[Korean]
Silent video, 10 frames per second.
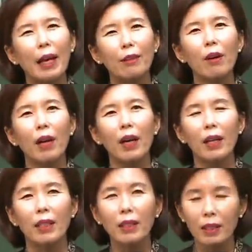
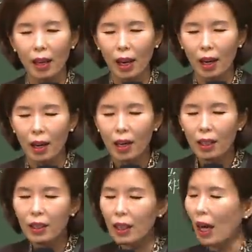단어가 있는데 그